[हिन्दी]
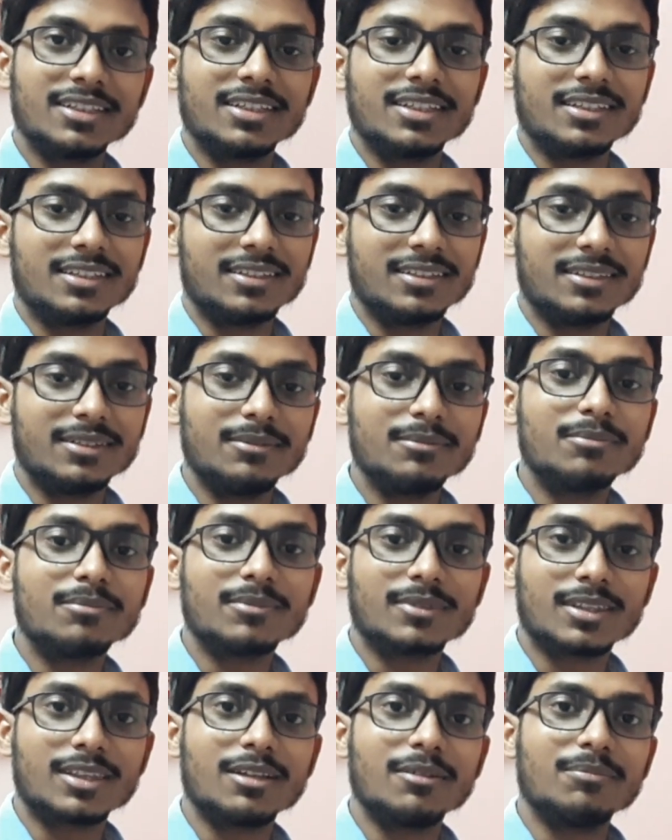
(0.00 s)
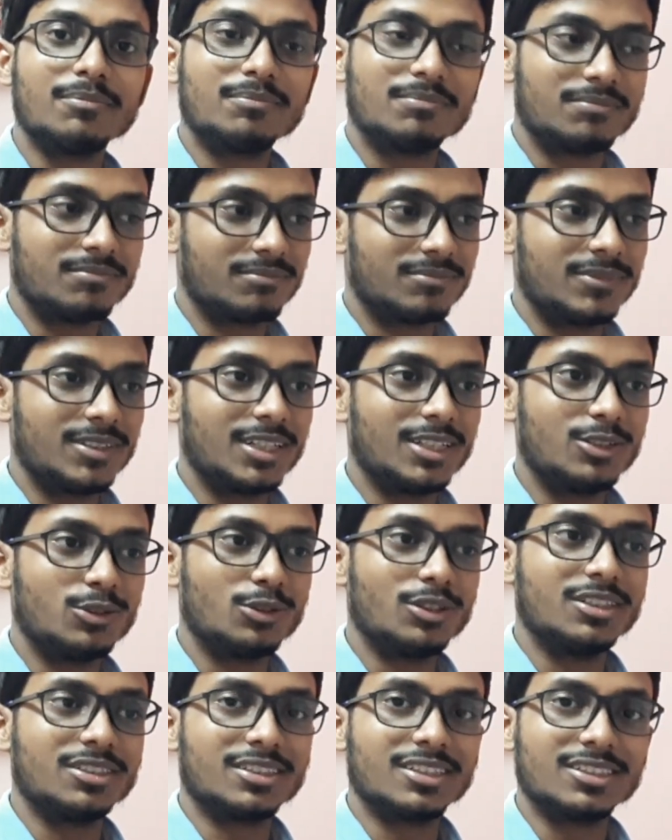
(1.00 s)
कि मतलब ये
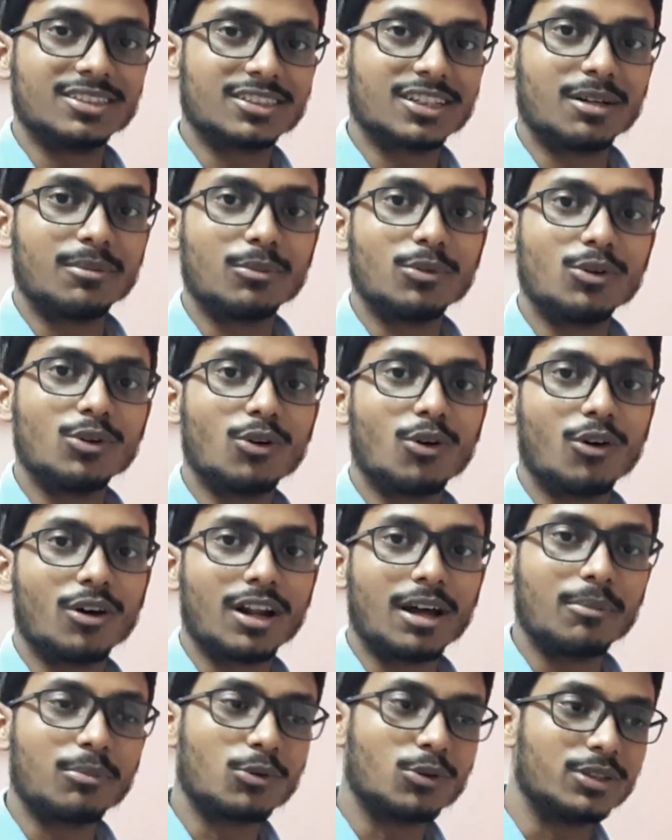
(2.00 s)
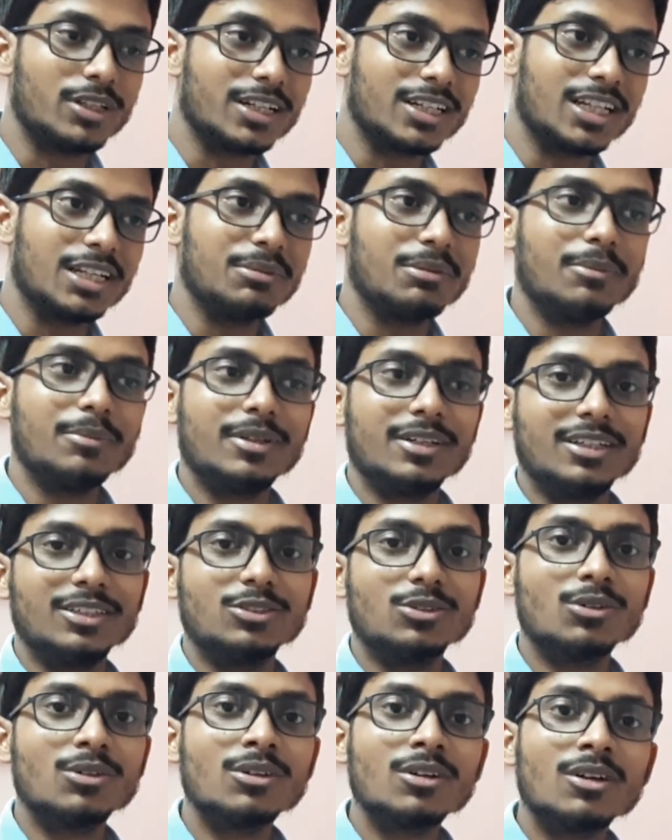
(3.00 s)
जो डिस्टेंस कम हो और आपको देखने में भी
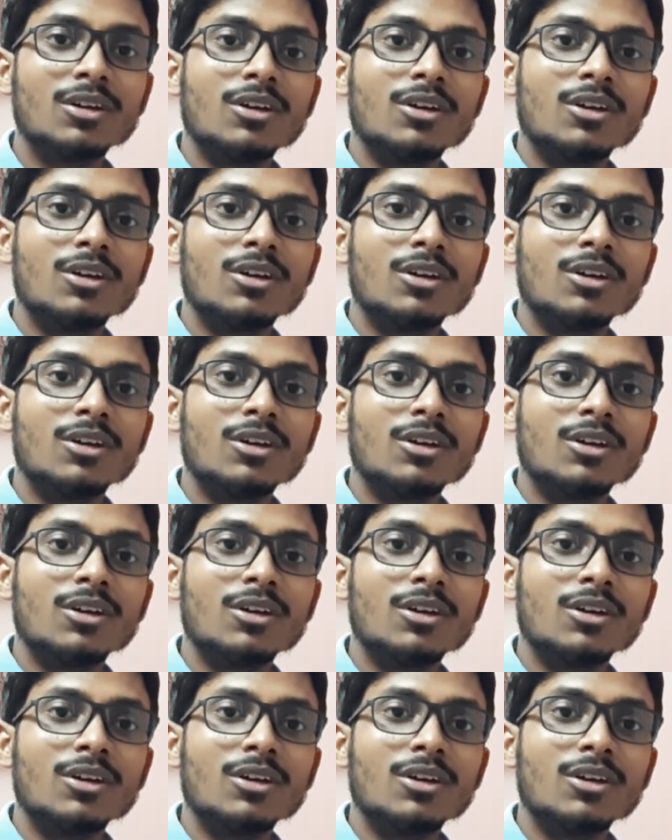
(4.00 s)
ईज़ हो